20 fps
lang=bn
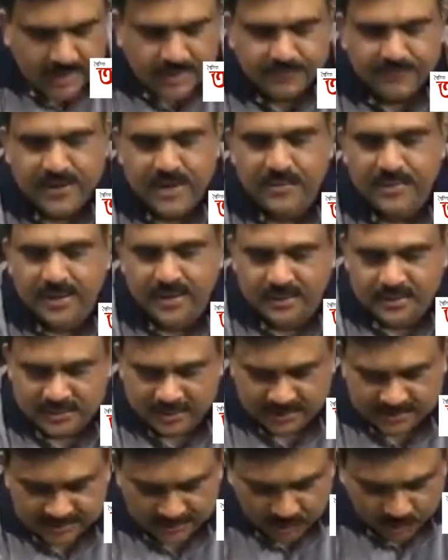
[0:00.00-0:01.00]
ইভিএম e এর
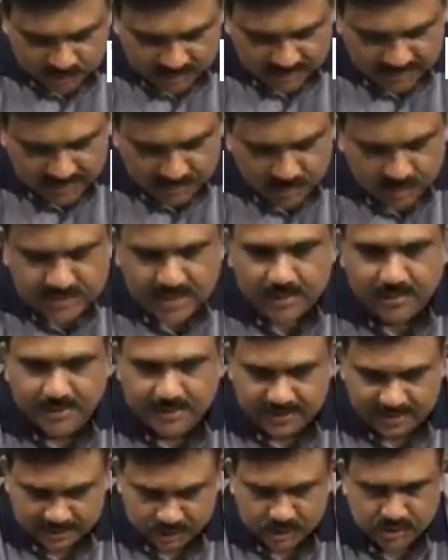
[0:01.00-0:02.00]
যে চালুটা এর মধ্যে
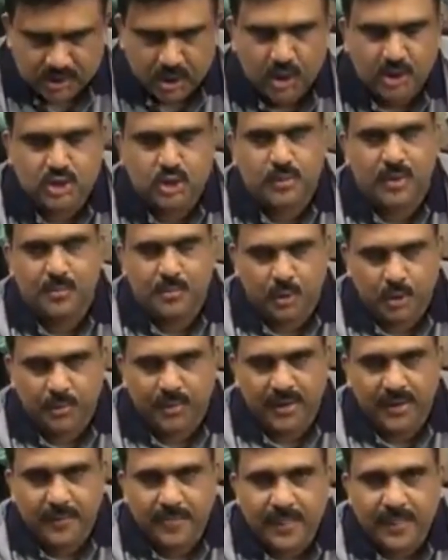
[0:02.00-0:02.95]
আমাদের আসনটা হয়তো বা পড়বে